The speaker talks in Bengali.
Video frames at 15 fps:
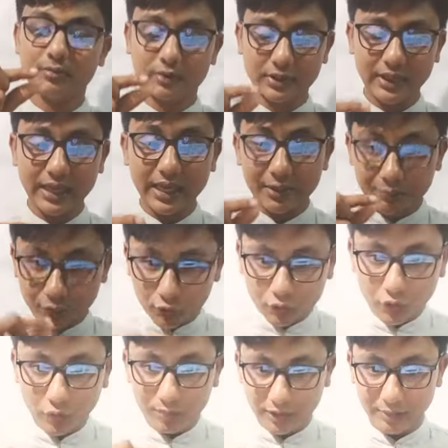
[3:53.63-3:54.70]
মানে এই
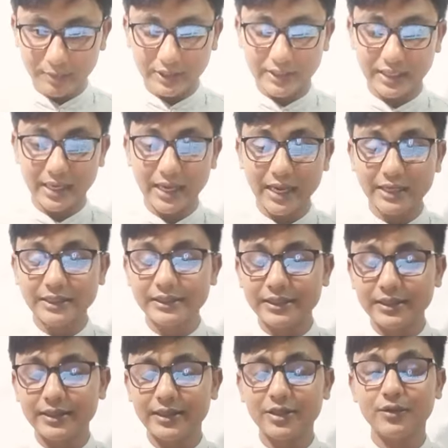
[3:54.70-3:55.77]
প্রথম লেভেলটা
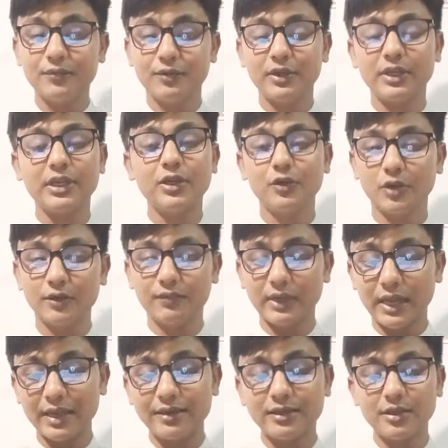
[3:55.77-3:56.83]
এনটি কি ভিকিউএফ
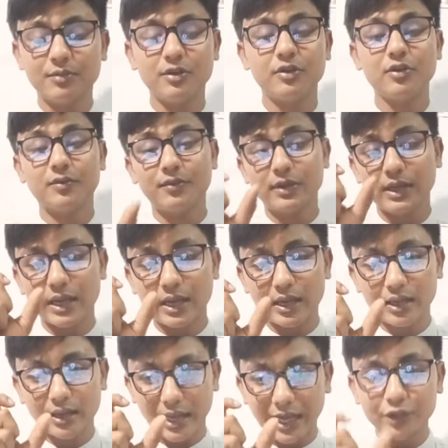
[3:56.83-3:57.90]
এনটি ভিকিউএফের
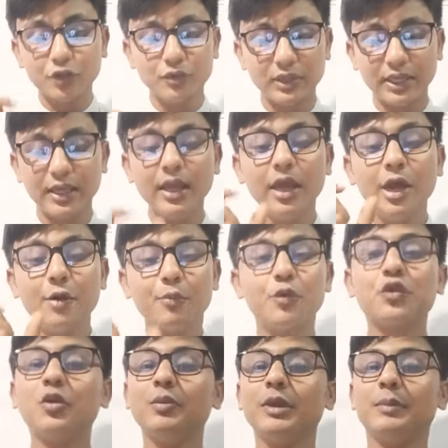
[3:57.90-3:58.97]
আদলে
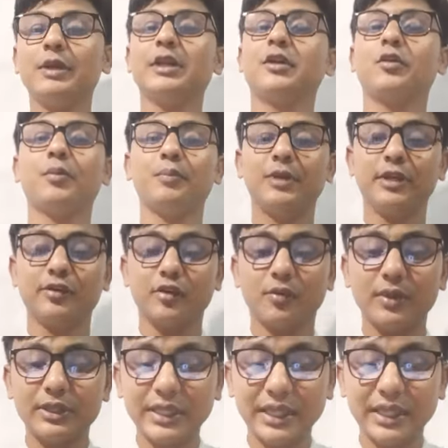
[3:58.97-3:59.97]
প্রথম লেভেলটা কমপ্লিট করবে